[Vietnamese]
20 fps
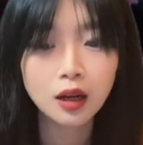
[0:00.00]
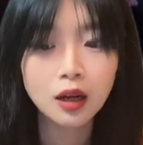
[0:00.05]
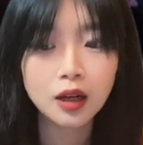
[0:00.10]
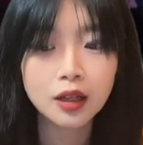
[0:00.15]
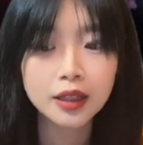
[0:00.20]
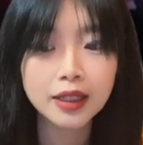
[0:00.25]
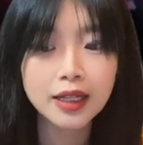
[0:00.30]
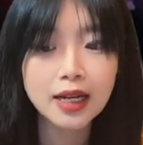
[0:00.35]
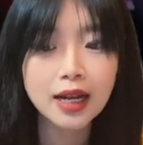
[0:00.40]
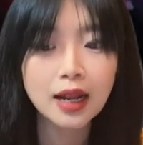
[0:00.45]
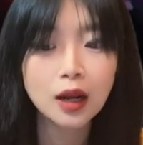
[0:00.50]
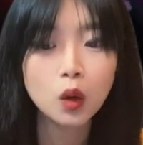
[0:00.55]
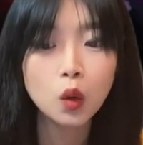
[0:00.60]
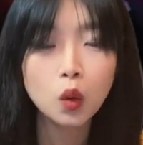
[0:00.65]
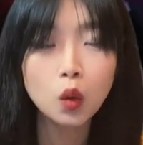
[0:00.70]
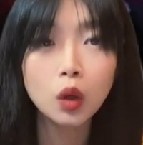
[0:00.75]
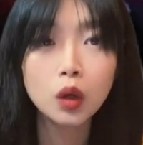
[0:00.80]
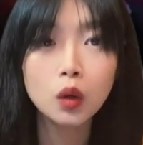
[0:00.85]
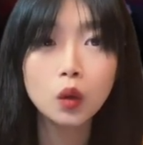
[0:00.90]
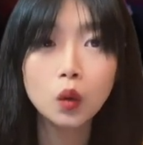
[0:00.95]
nên là
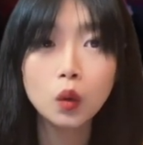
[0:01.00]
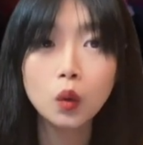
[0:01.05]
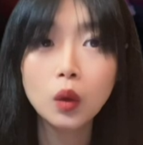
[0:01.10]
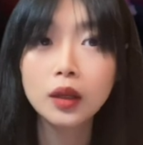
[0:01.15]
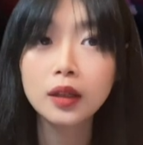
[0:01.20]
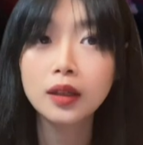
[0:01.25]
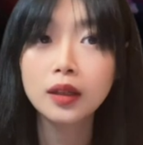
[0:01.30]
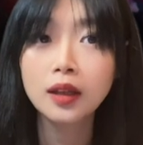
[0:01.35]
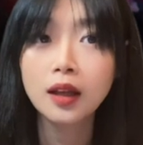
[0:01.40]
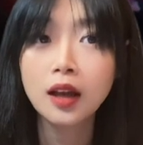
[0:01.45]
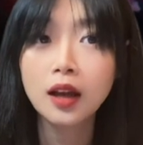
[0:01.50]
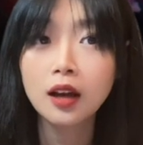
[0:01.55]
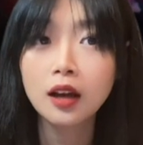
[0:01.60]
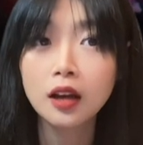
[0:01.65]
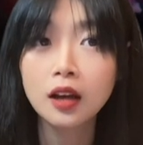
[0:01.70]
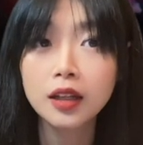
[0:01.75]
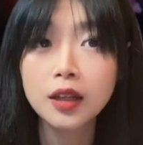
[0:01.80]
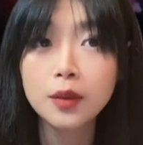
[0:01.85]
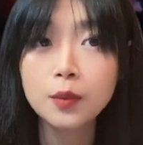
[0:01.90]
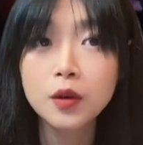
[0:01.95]
luôn luôn
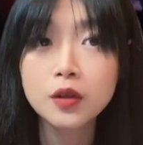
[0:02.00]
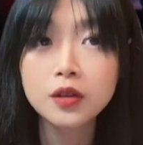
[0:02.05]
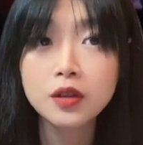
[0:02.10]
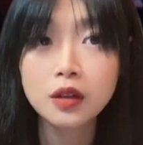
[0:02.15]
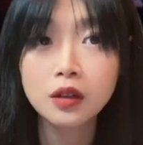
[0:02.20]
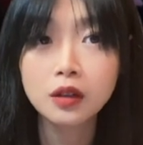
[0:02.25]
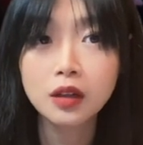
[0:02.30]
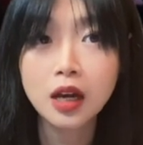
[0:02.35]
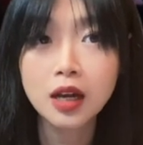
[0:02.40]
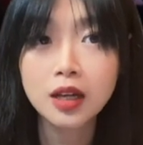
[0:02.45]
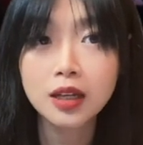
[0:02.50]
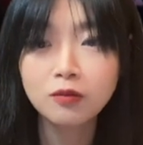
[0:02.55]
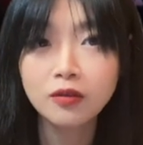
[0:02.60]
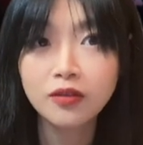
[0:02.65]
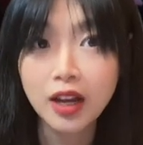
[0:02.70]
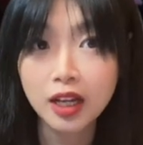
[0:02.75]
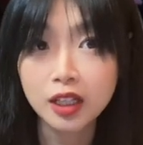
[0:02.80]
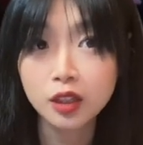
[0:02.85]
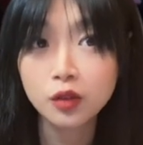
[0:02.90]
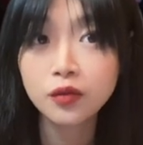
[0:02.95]
con imposter đấy
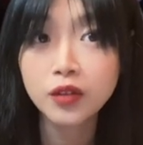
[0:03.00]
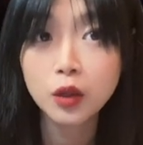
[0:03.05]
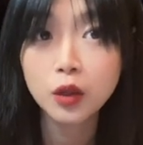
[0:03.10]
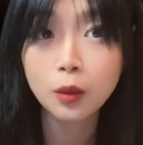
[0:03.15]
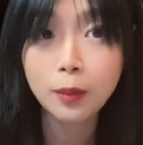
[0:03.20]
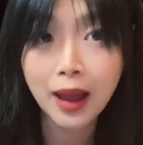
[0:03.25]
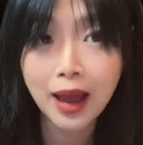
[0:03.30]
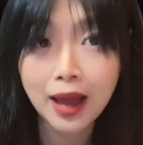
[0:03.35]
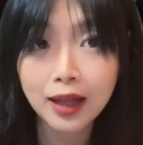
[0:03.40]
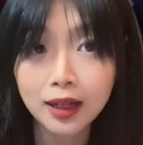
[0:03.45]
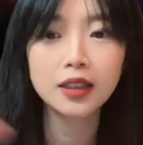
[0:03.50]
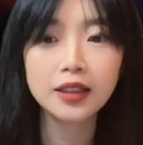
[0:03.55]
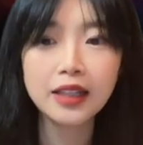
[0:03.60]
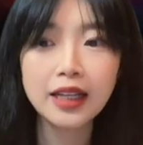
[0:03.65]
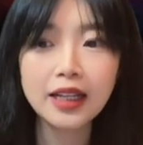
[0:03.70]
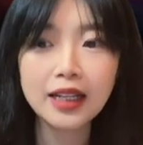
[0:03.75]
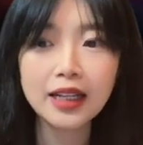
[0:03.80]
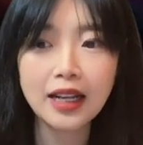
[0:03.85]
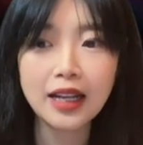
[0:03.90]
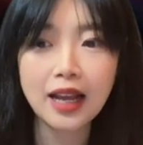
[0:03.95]
phải thông khí của bạn
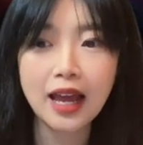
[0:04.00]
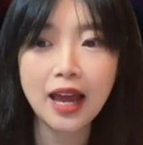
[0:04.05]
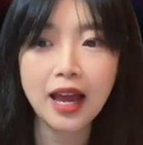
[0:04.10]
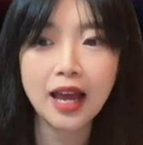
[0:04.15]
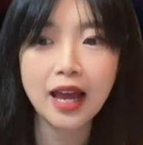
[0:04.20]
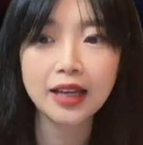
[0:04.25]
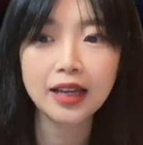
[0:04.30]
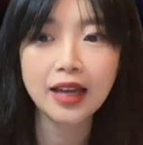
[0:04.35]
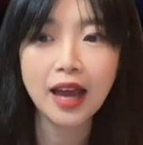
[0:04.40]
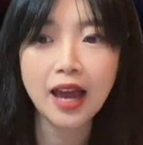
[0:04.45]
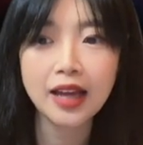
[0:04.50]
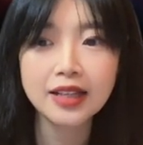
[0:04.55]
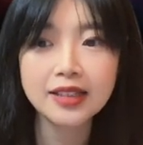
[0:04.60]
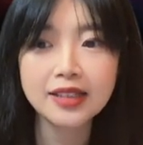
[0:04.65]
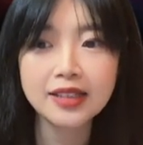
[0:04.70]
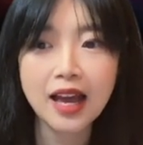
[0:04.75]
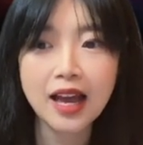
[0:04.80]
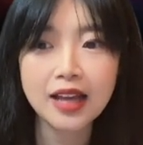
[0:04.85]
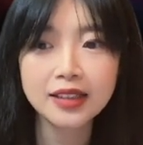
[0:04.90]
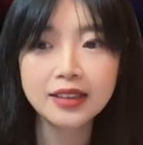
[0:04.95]
nên là cái
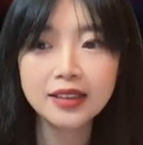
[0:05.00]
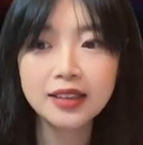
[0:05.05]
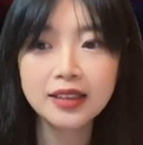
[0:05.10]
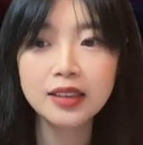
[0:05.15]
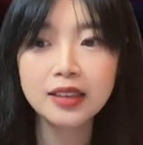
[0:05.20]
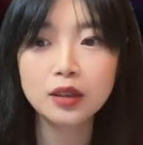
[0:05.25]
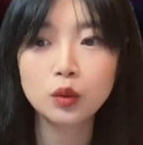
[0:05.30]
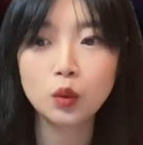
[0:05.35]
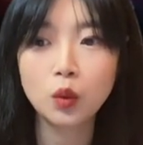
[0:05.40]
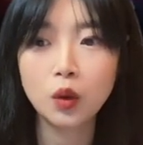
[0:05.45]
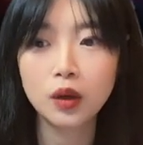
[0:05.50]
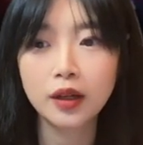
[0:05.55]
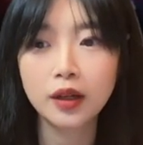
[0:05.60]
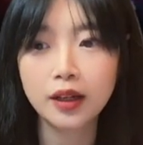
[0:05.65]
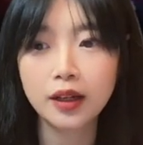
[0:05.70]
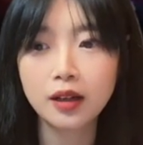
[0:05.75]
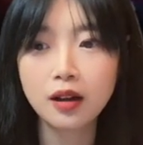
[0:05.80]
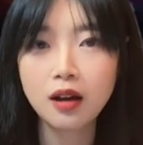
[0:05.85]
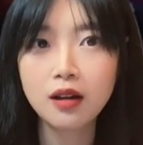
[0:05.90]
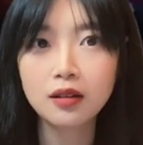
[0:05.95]
giá trị của
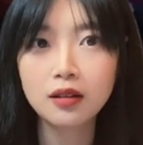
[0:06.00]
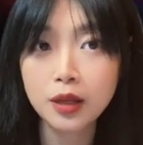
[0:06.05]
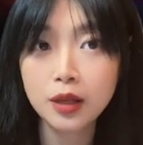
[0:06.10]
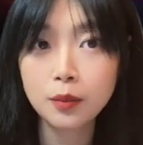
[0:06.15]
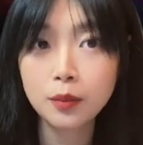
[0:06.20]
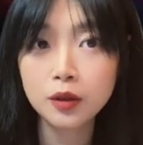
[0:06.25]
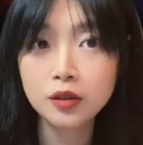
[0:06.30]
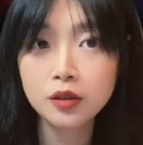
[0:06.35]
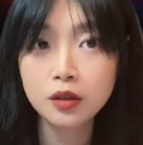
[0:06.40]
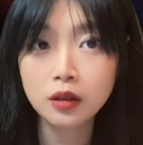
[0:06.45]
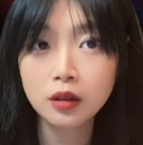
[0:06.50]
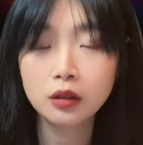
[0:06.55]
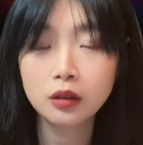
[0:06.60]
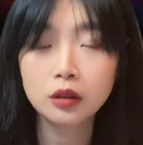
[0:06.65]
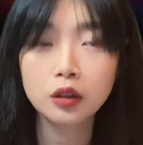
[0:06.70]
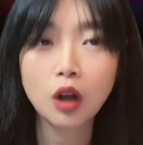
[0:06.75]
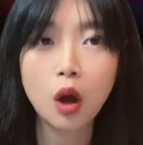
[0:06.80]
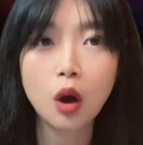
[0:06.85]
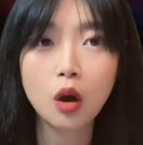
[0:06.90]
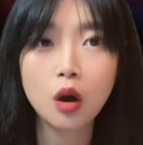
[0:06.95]
cái con imposter
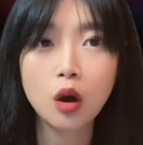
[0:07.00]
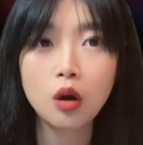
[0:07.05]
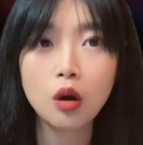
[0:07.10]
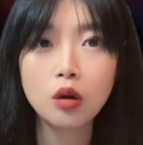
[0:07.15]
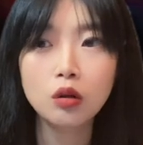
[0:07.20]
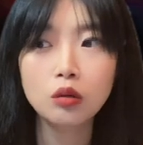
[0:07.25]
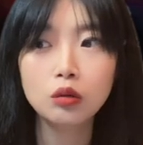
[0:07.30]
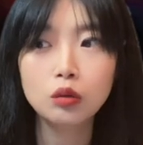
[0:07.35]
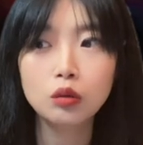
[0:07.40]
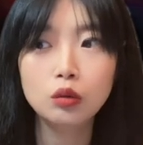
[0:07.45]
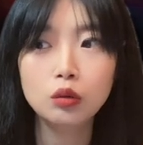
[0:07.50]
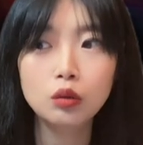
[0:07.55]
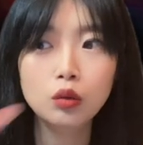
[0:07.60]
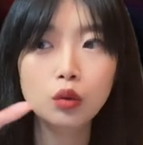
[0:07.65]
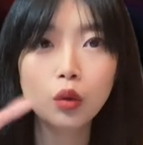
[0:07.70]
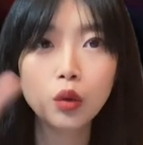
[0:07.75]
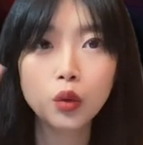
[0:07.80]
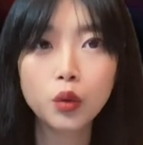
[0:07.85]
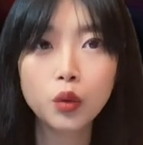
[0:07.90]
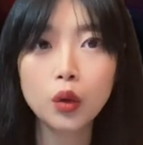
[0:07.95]
nó
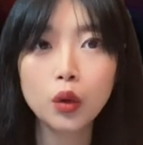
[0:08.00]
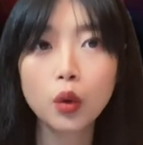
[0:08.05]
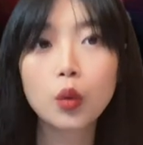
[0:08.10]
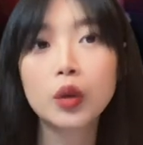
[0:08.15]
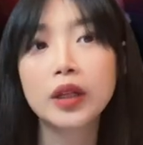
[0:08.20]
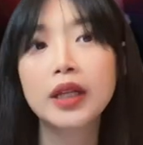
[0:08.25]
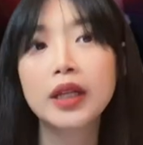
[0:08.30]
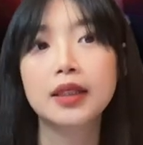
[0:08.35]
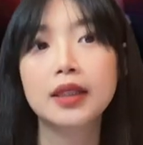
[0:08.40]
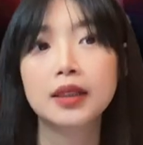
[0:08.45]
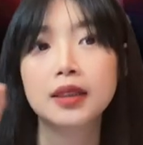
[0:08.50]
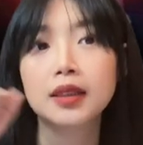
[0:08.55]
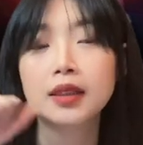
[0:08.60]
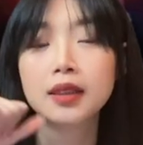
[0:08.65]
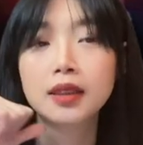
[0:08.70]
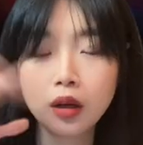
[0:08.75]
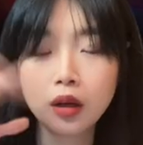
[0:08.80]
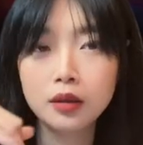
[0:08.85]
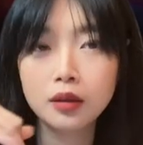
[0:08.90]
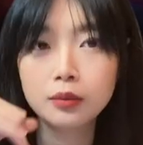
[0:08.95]
luôn luôn ổn định
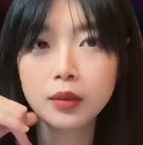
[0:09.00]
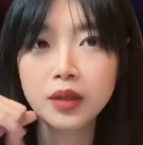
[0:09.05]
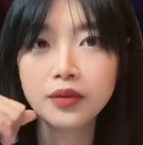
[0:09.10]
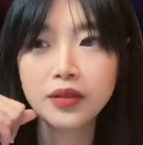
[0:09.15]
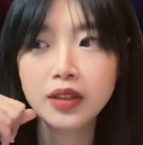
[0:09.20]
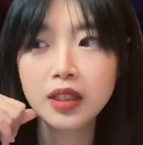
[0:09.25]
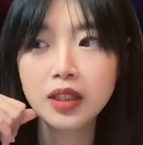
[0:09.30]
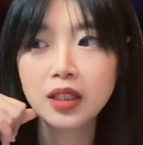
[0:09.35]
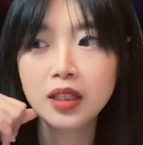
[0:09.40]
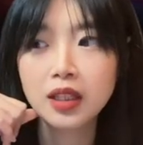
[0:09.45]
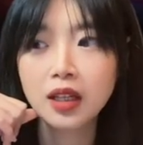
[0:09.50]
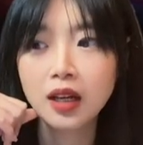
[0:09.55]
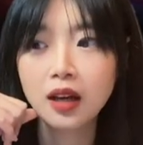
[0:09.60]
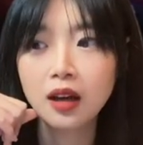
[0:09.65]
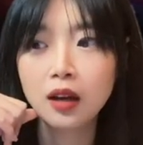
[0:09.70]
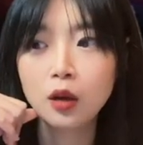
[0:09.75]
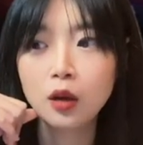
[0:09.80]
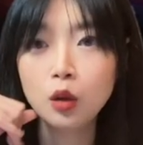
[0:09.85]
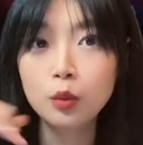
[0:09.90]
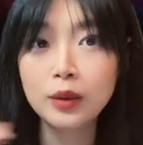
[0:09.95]
à, bởi vì
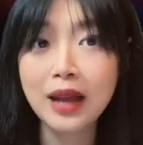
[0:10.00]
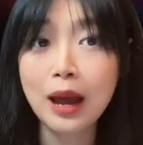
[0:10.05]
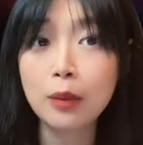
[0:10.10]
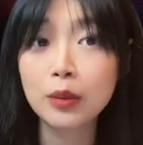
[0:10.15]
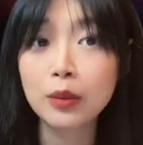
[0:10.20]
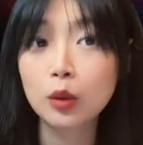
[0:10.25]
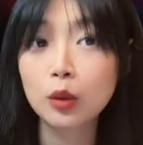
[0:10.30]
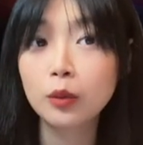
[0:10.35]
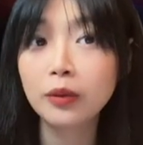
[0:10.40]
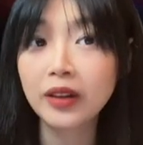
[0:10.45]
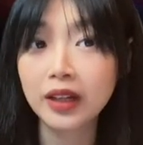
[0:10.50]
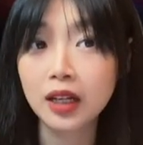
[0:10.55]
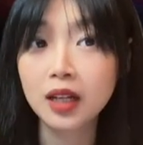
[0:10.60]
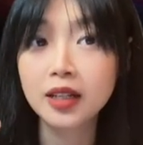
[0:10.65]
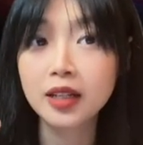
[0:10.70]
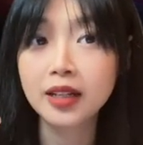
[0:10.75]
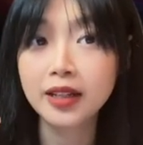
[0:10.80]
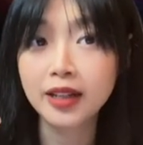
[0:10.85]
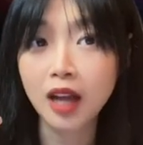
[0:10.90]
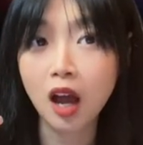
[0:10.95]
lúc nào mình cũng phải
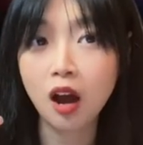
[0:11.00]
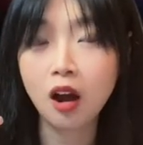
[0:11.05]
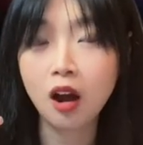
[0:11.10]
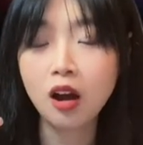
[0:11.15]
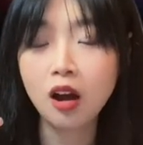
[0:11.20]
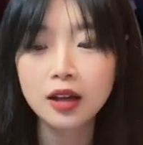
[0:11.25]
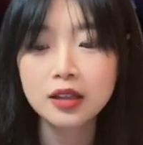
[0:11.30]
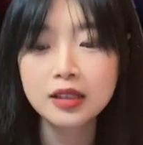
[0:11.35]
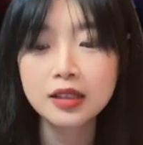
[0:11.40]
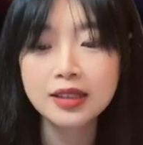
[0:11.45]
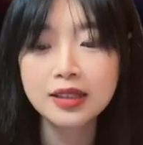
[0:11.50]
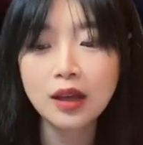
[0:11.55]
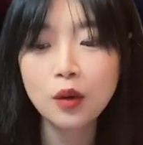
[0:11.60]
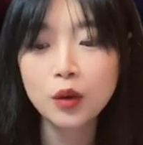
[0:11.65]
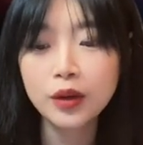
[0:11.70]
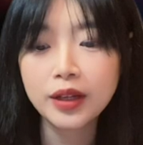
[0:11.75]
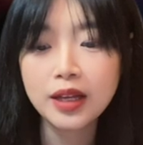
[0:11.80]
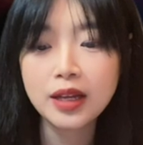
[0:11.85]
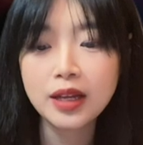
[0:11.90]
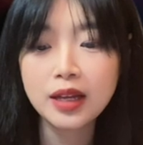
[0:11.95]
cần đến nó
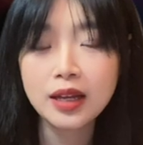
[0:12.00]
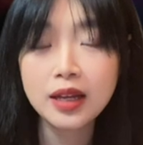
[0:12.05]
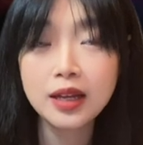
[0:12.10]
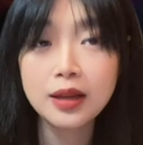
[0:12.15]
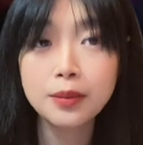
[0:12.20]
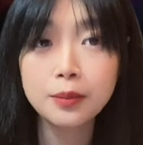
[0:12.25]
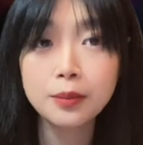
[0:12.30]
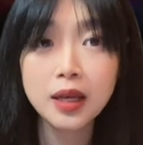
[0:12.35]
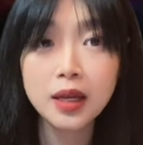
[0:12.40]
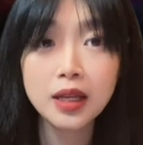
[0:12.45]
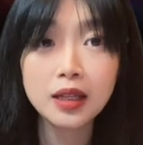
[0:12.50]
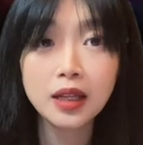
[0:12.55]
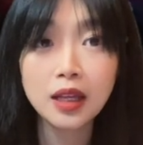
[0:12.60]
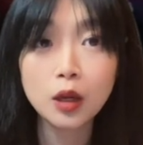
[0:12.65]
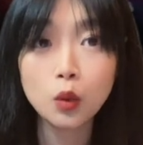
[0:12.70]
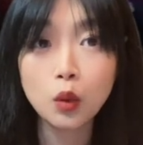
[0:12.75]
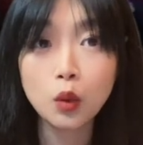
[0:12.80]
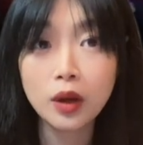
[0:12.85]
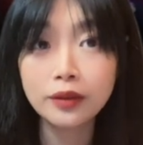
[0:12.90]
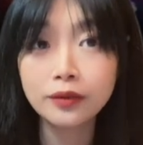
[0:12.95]
sau khi min
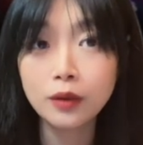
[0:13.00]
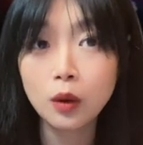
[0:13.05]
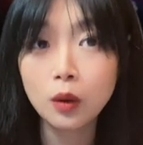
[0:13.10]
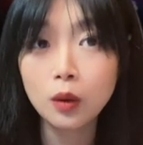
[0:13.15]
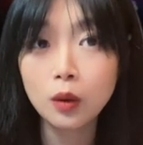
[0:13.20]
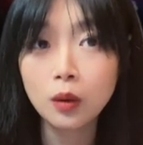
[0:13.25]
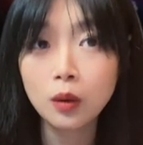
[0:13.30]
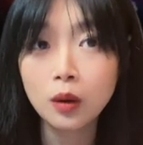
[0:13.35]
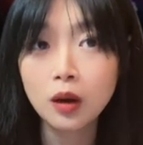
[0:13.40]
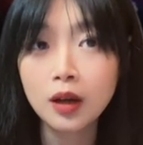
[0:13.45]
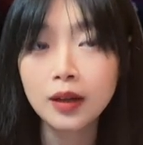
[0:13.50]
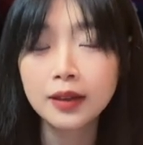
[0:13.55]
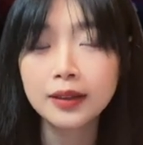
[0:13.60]
UFO